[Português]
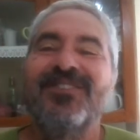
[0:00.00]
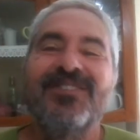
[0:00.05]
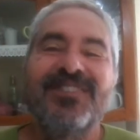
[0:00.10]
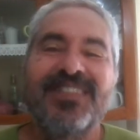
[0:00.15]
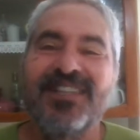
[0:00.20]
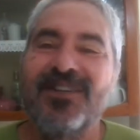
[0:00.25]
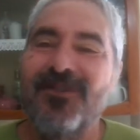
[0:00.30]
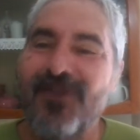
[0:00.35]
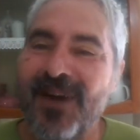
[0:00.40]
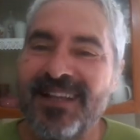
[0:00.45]
dos
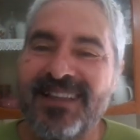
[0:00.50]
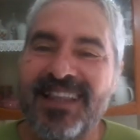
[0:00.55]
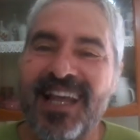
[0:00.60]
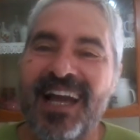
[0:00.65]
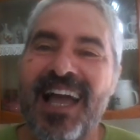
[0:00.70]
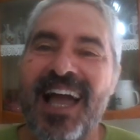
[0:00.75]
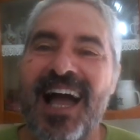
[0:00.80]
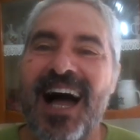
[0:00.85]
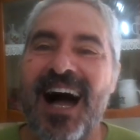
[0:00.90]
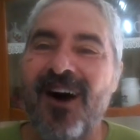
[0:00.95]
50
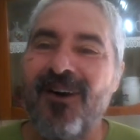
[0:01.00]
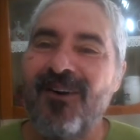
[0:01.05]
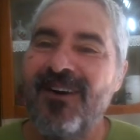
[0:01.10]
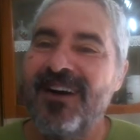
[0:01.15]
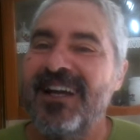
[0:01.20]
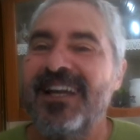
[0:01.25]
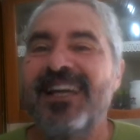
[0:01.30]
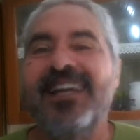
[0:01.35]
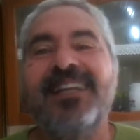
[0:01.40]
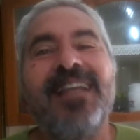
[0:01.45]
real
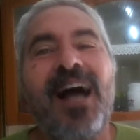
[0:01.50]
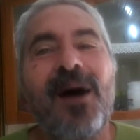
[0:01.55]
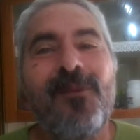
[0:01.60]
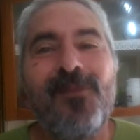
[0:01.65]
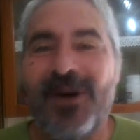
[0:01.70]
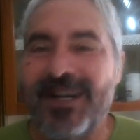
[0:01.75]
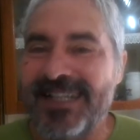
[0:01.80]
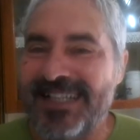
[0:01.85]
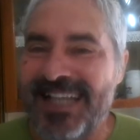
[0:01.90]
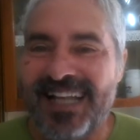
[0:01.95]
e da
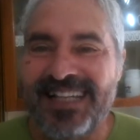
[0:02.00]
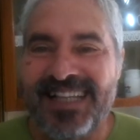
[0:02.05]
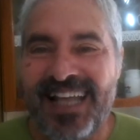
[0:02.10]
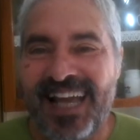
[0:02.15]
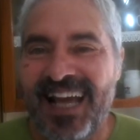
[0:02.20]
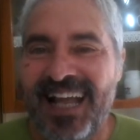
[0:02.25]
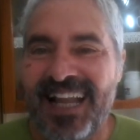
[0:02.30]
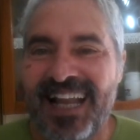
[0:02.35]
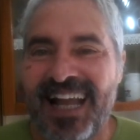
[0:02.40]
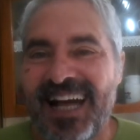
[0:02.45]

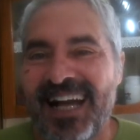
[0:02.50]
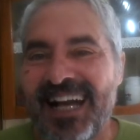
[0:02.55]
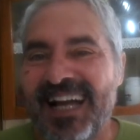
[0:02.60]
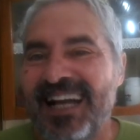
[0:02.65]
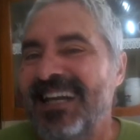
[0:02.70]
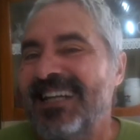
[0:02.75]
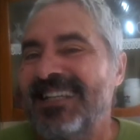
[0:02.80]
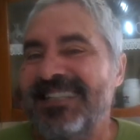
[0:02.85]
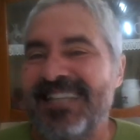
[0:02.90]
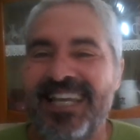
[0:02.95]
mortadela,
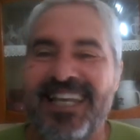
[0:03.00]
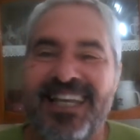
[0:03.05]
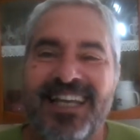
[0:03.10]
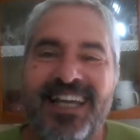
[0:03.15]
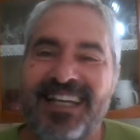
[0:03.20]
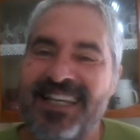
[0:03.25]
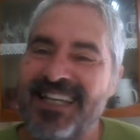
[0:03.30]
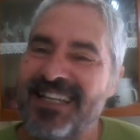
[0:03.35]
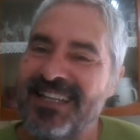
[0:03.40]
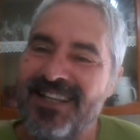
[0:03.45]

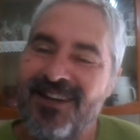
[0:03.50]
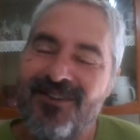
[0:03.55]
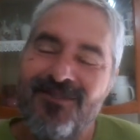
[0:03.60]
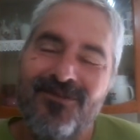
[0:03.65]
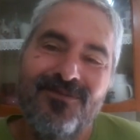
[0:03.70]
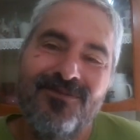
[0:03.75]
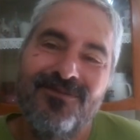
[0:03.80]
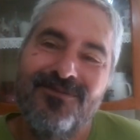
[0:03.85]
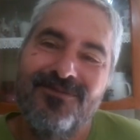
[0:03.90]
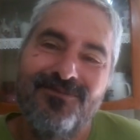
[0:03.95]
tinha que ter
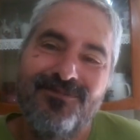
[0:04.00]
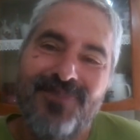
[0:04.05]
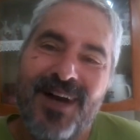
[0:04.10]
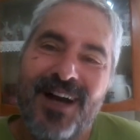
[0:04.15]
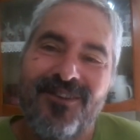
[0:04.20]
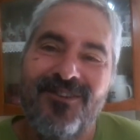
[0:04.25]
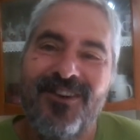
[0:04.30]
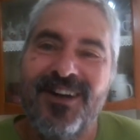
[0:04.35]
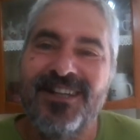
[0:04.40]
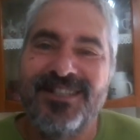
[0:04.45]
um
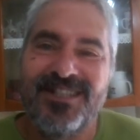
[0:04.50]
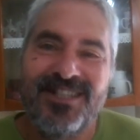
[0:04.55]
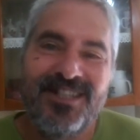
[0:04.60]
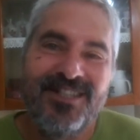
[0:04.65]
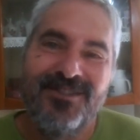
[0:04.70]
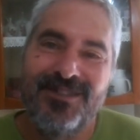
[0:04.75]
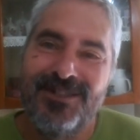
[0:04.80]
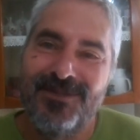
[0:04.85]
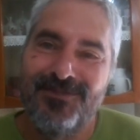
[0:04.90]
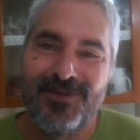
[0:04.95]

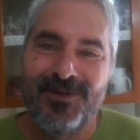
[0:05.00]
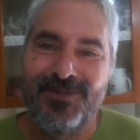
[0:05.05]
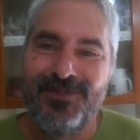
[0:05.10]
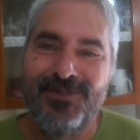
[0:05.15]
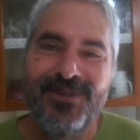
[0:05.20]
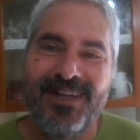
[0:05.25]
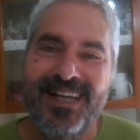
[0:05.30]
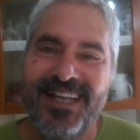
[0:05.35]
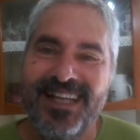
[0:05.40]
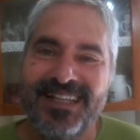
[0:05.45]
pacotinho de
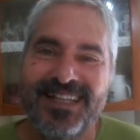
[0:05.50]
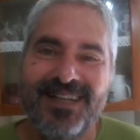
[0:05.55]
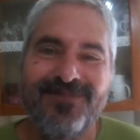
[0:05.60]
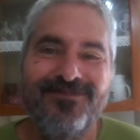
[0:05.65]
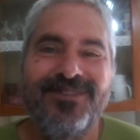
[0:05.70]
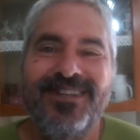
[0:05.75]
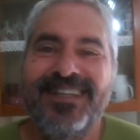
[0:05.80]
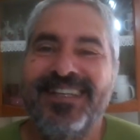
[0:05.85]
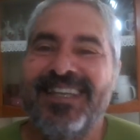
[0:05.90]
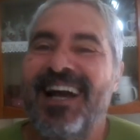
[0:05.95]
purpurina,
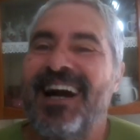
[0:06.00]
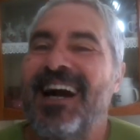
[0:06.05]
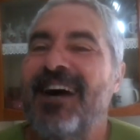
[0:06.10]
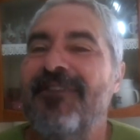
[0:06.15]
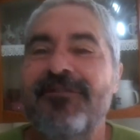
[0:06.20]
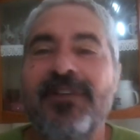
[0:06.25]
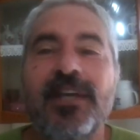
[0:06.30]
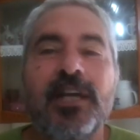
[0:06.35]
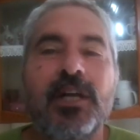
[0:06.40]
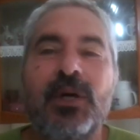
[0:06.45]
porque
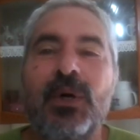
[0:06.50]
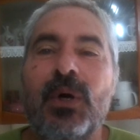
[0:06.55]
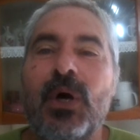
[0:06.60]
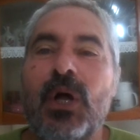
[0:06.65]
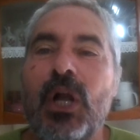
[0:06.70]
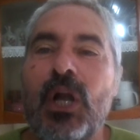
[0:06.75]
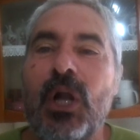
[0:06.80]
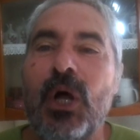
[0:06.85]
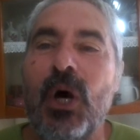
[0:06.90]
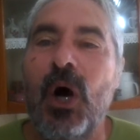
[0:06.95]
ela
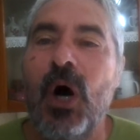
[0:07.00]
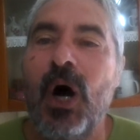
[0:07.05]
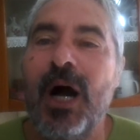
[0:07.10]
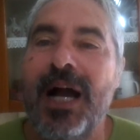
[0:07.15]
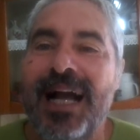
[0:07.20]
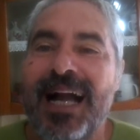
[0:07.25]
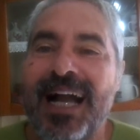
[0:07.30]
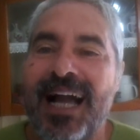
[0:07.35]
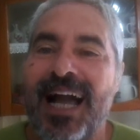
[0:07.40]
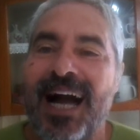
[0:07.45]
ficou
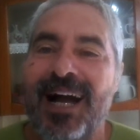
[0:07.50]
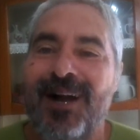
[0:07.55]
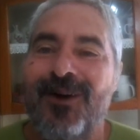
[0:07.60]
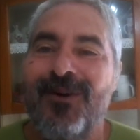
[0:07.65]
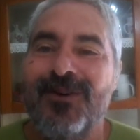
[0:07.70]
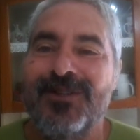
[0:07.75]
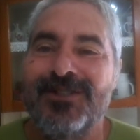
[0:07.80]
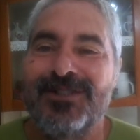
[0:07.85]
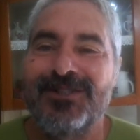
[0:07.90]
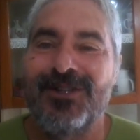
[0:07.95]
louca
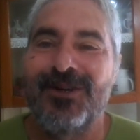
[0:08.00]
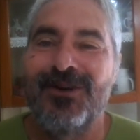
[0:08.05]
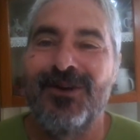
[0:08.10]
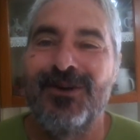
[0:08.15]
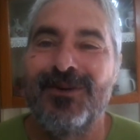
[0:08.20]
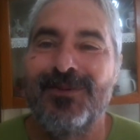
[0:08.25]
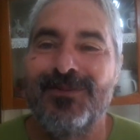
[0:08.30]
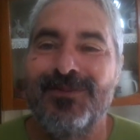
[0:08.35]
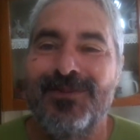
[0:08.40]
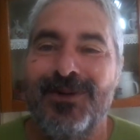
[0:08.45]
com o
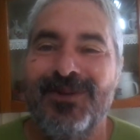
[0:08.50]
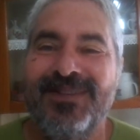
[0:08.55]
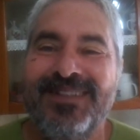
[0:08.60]
tombo.